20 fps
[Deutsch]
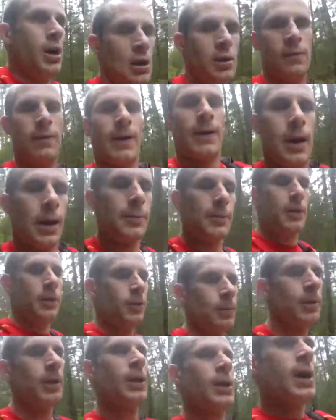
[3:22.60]
zweieinhalb
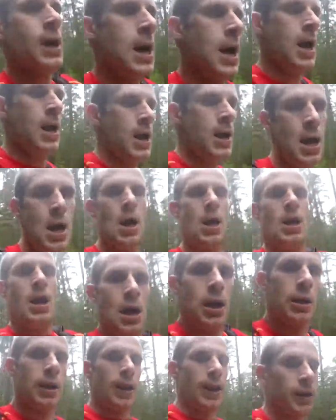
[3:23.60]
Kilometer
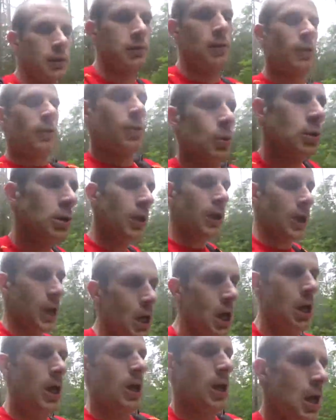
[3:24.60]
in der langsamen Runde.
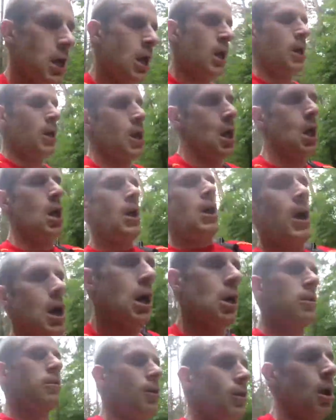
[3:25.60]

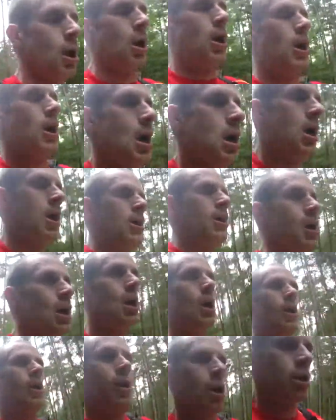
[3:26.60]
Also
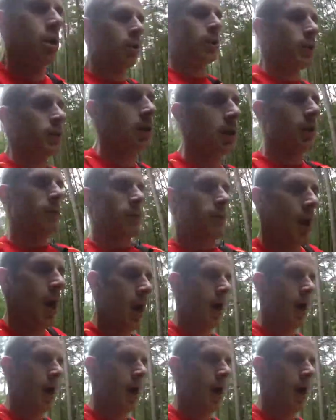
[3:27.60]
noch nicht ganz